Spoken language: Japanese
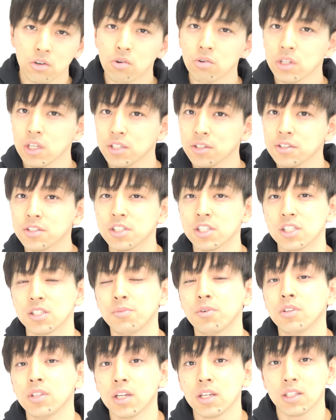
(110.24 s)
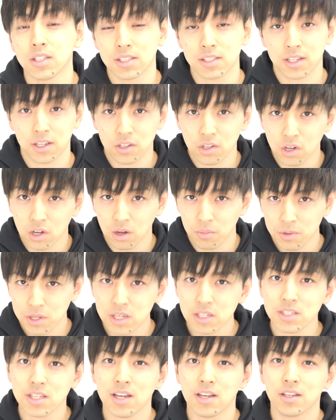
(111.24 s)
ここで一つ質問なんですけど、
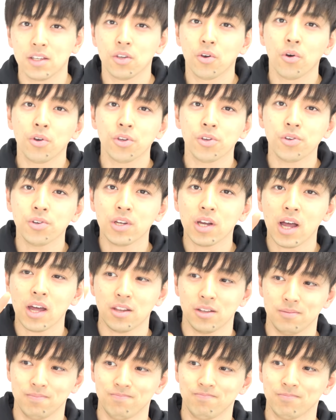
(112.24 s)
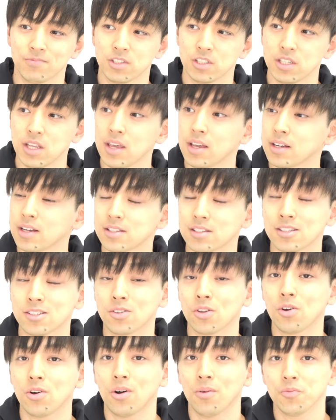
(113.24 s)
皆さん余裕がある生活
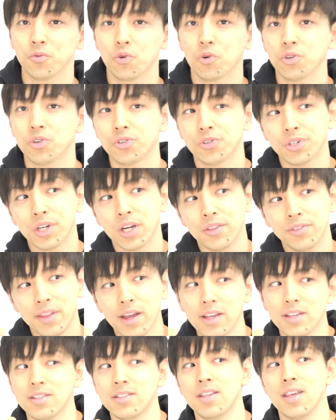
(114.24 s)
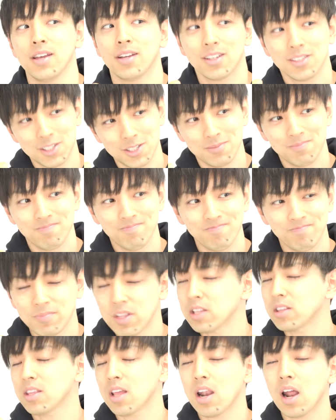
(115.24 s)
と余裕がない生活
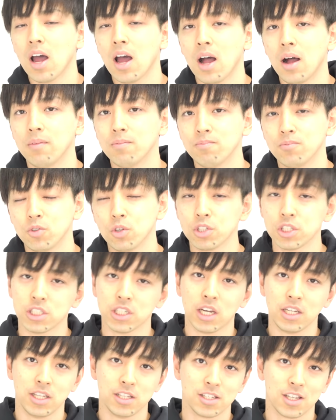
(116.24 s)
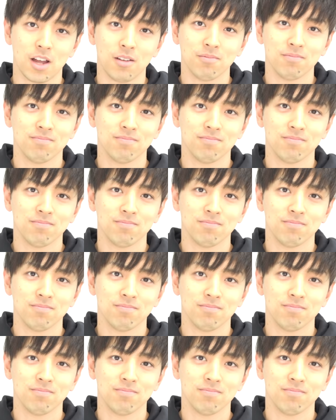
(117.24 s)
だったら、どっちがいいですか？